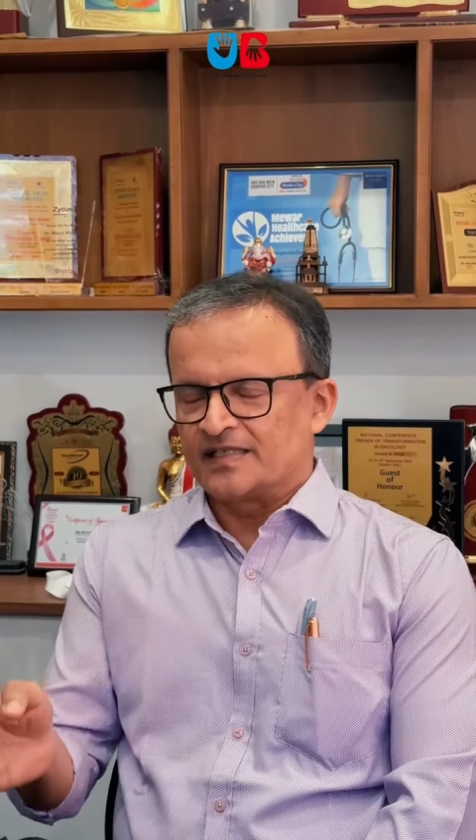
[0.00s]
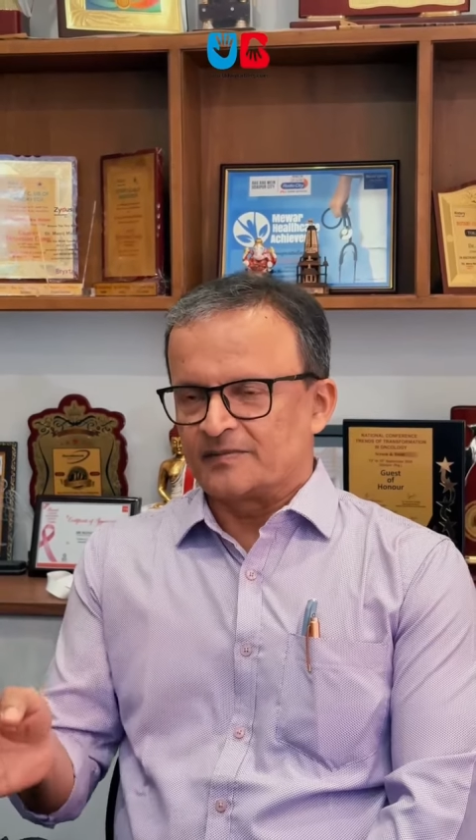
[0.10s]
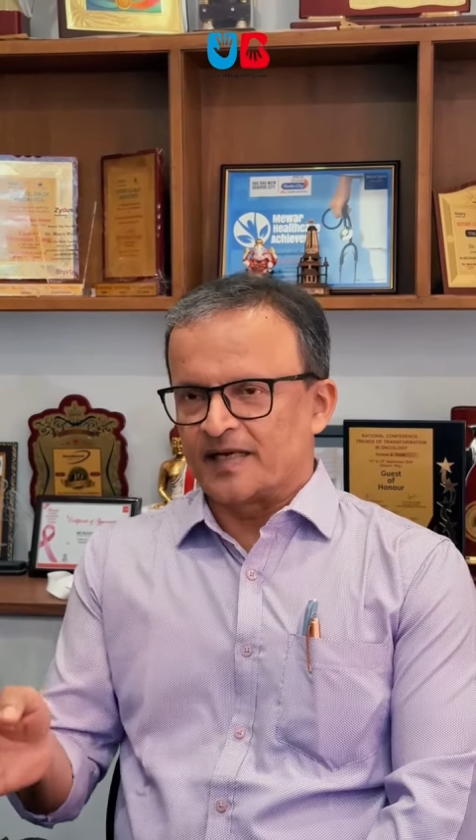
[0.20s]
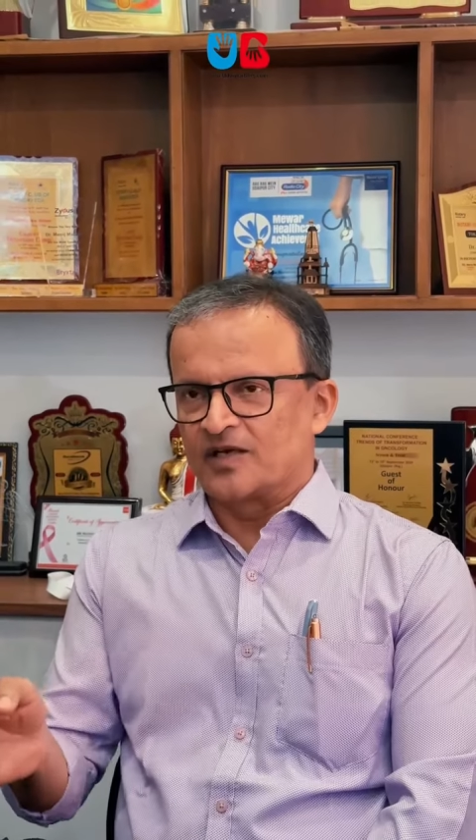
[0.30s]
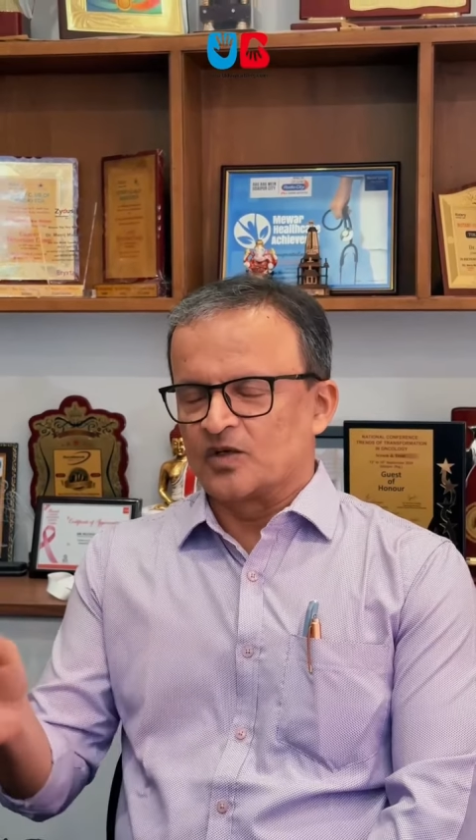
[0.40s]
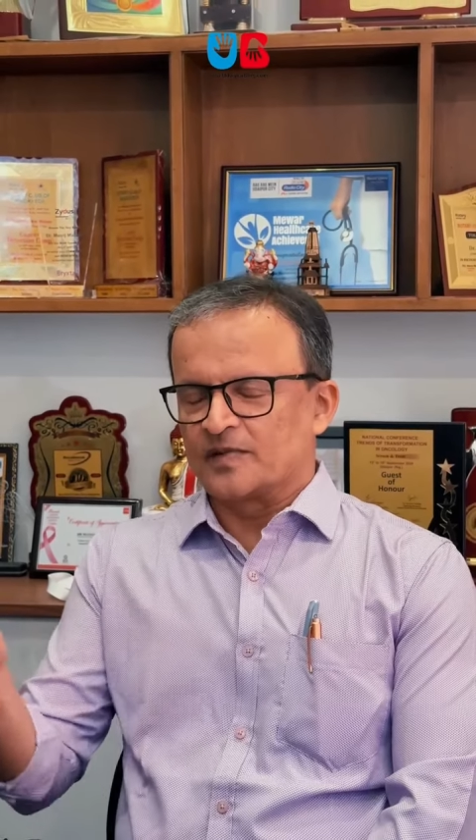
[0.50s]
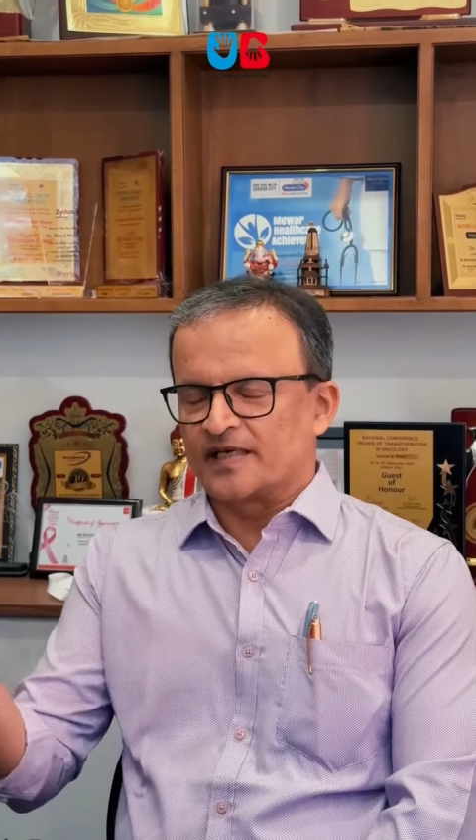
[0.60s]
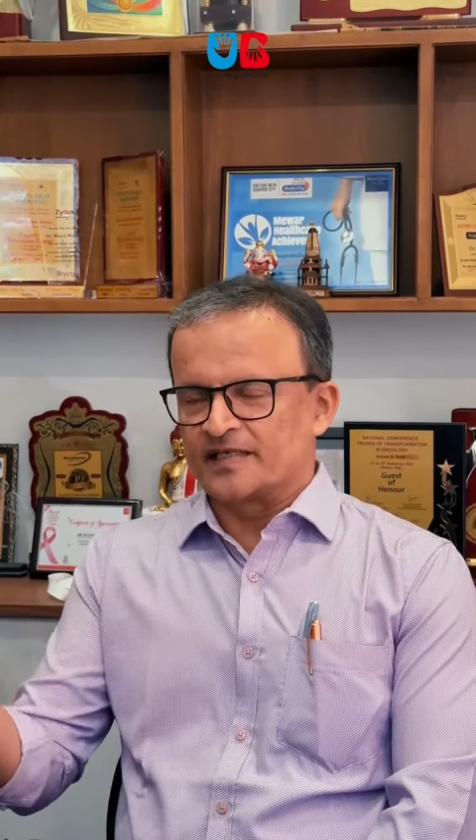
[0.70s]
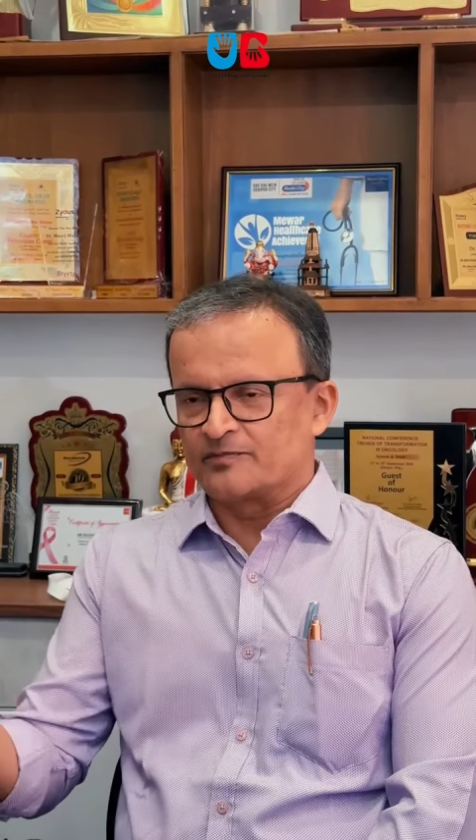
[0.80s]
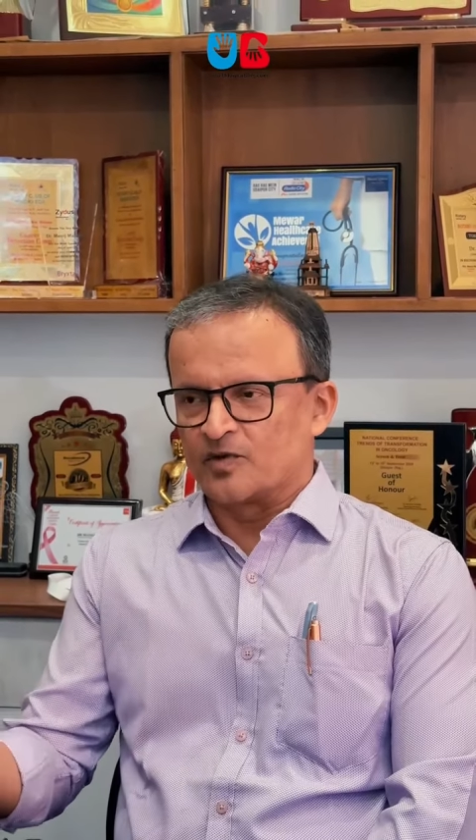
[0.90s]
या माइलोमा
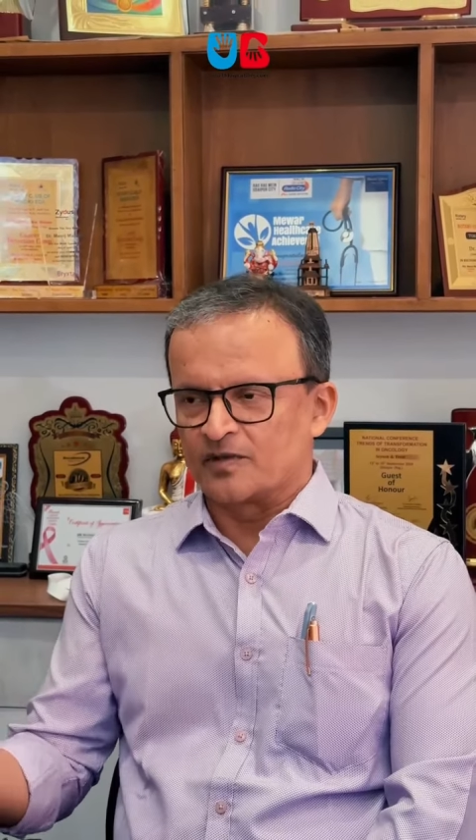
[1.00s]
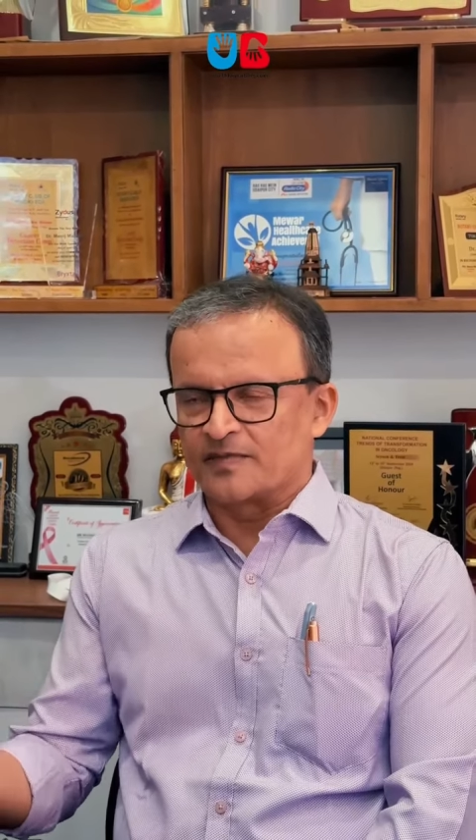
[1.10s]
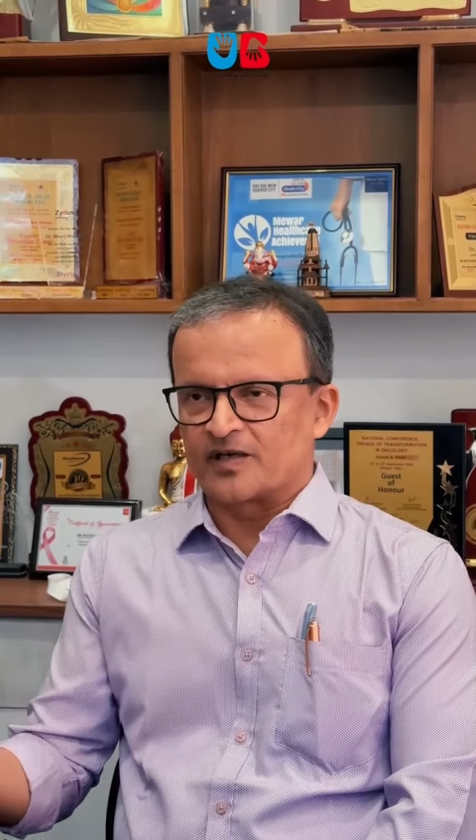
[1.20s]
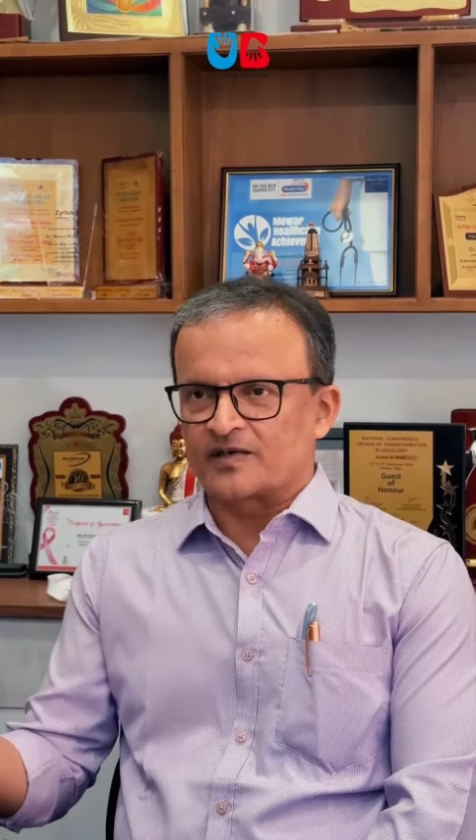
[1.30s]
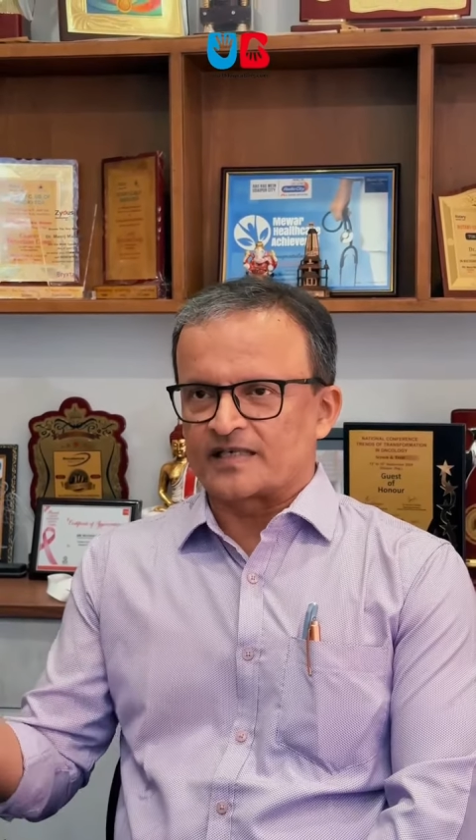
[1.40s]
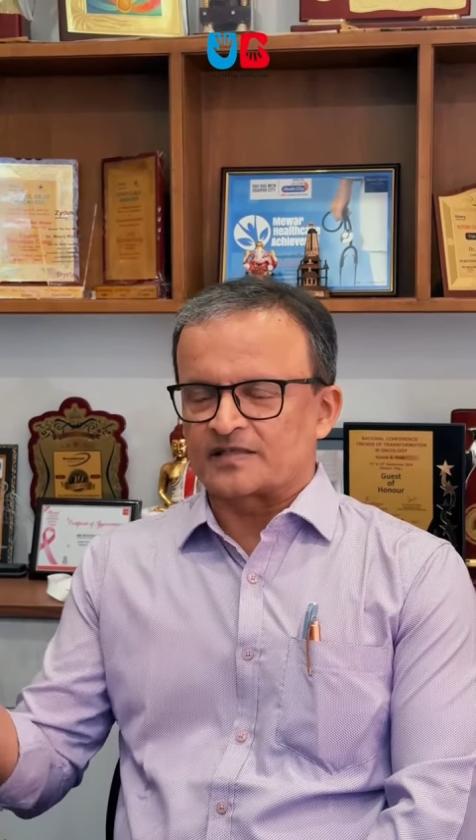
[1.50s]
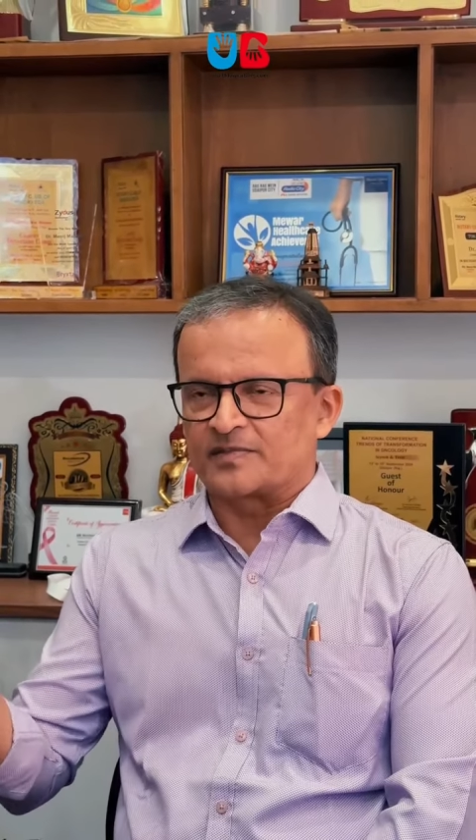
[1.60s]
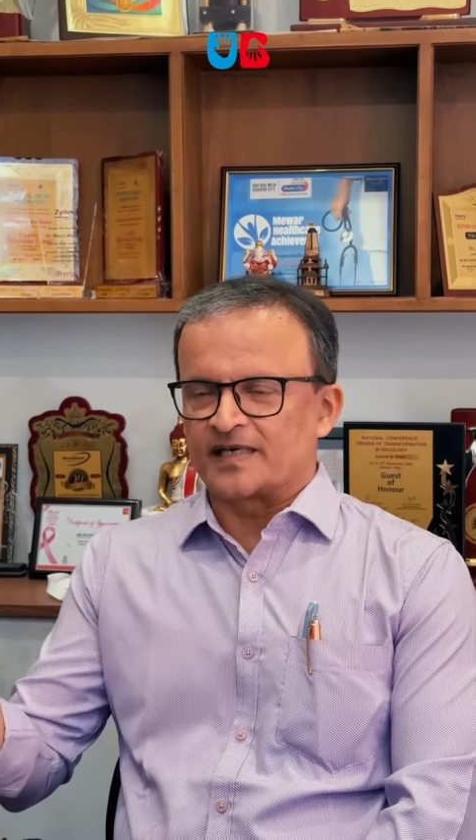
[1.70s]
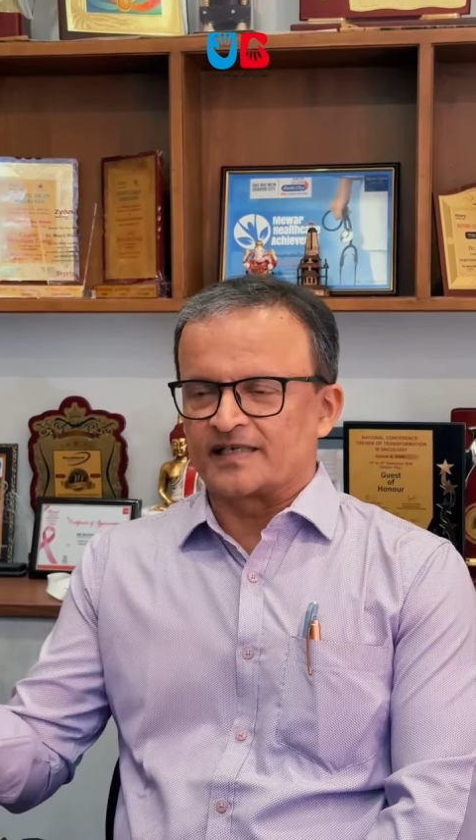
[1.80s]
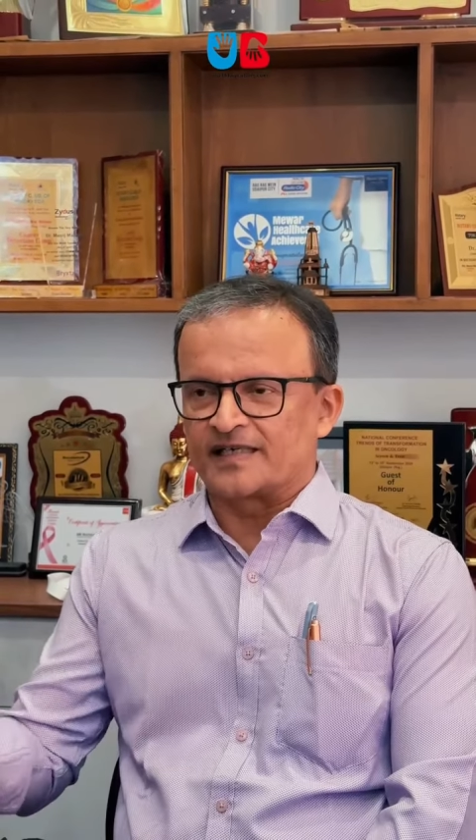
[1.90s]
है या बोन मैरो
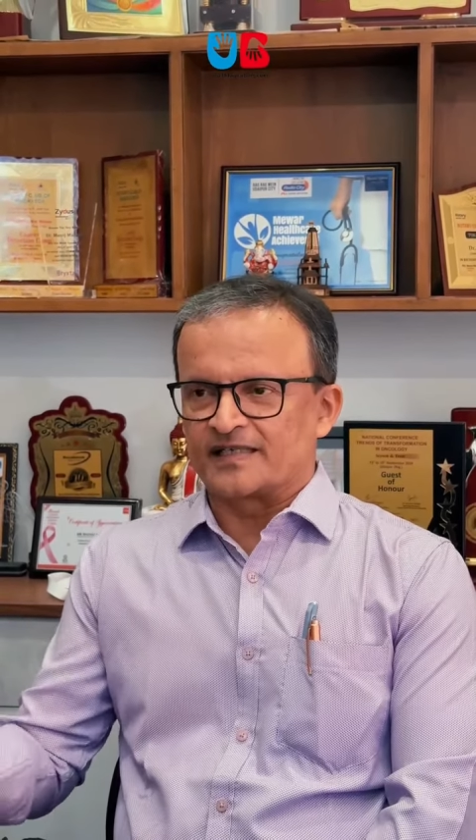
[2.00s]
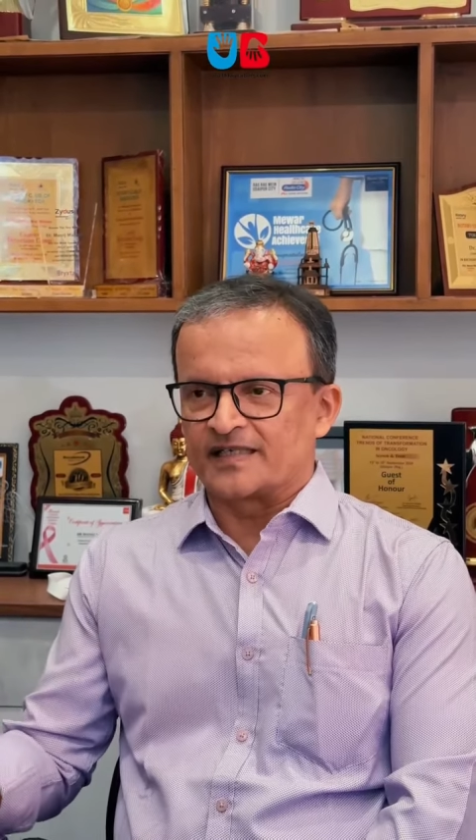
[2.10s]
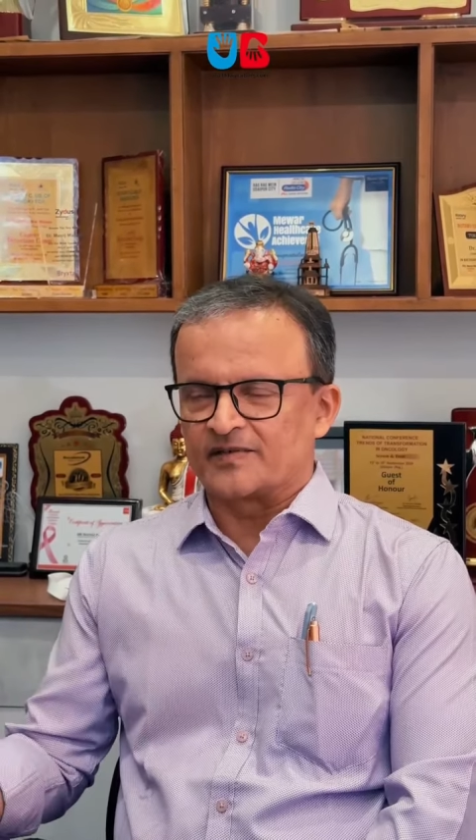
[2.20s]
ट्रांसप्लांट है या